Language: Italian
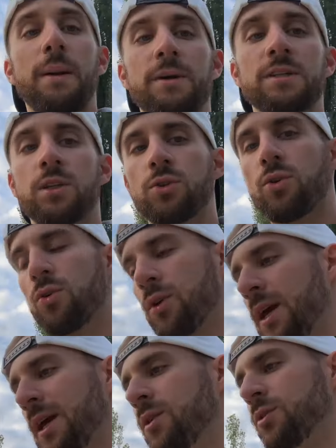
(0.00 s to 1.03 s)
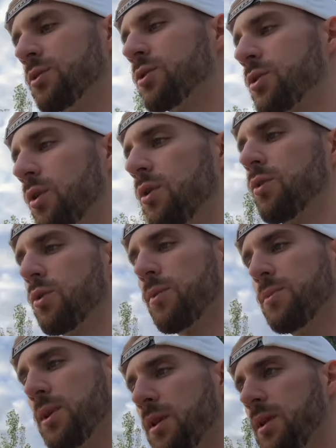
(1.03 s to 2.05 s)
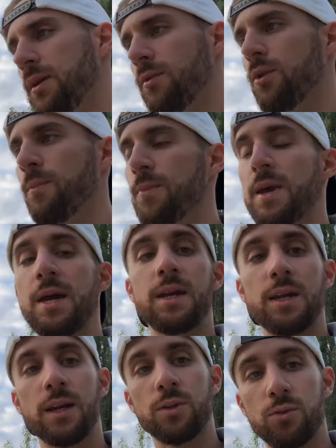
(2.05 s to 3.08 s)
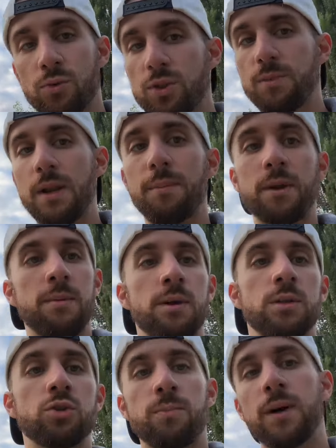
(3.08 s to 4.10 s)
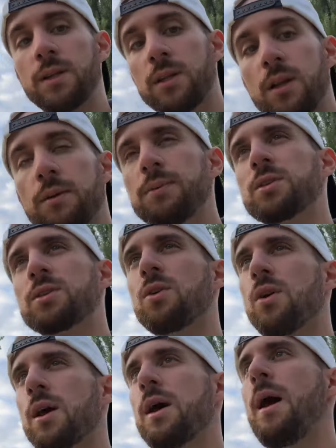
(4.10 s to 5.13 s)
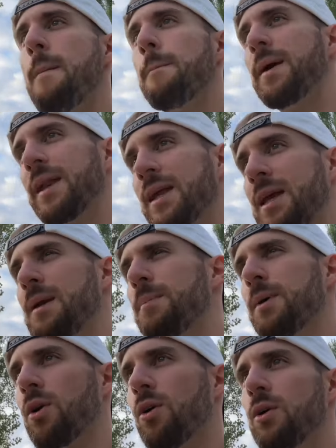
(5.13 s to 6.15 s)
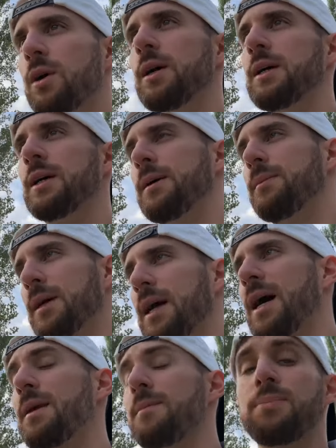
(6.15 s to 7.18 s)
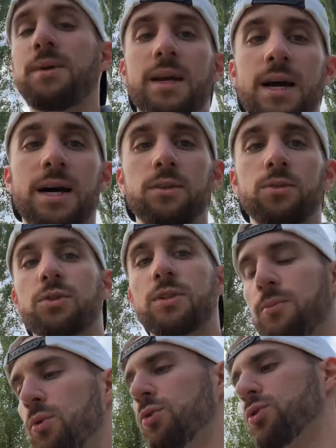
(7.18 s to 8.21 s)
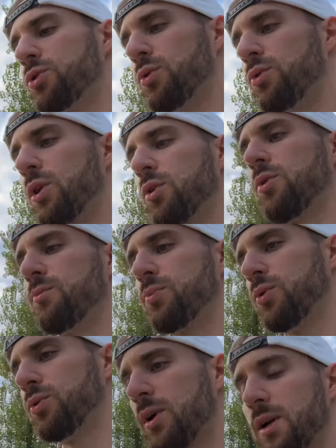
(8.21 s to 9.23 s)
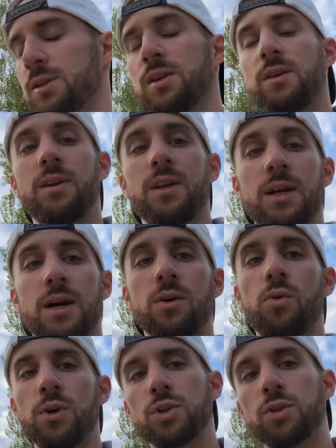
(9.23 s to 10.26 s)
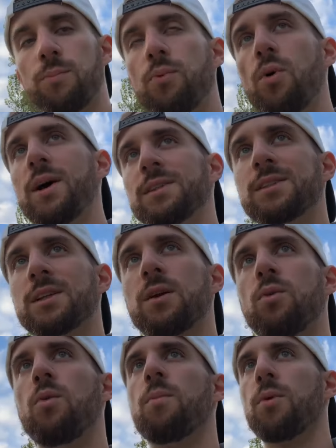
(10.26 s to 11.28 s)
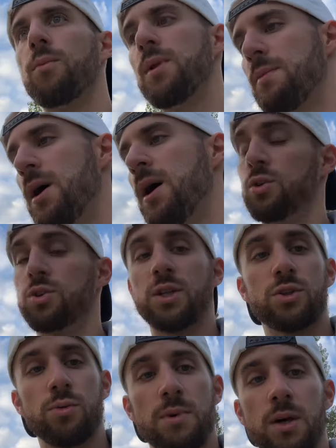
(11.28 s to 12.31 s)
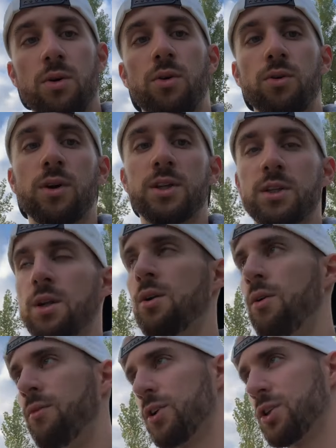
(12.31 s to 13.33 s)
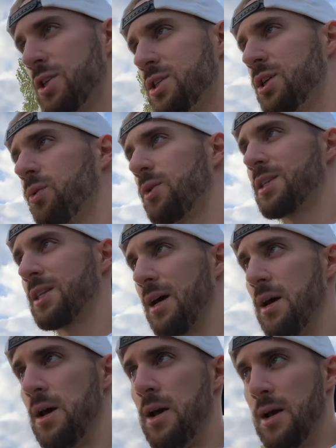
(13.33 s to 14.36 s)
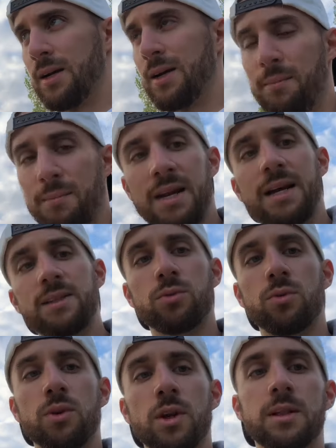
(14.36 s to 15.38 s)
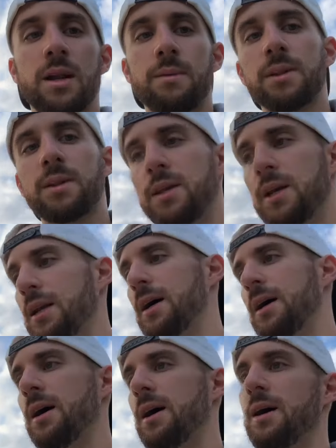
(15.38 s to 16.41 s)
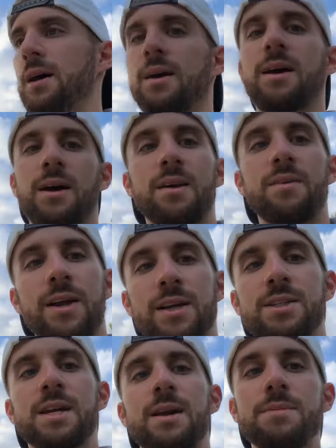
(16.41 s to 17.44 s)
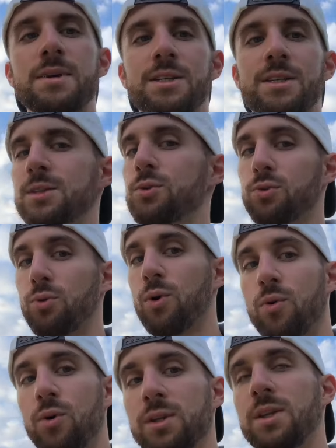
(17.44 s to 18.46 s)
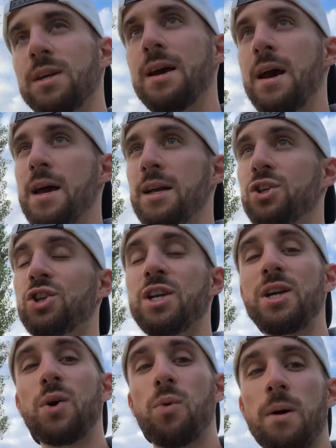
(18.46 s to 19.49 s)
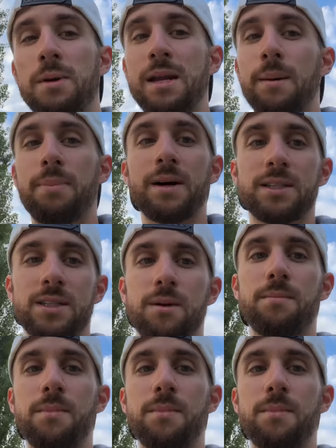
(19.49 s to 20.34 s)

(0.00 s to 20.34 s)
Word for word: passi al giorno che non sono un obiettivo irraggiungibile per la maggior parte delle persone, per chi però è magari impiegato, sta molto seduto al computer, alla scrivania, questo può essere un problema. stesso mi accorgo che se non facessi questa camminata di un'oretta la mattina, eh, arrivare a sera mi assesso sulla quota di 5.000 passi al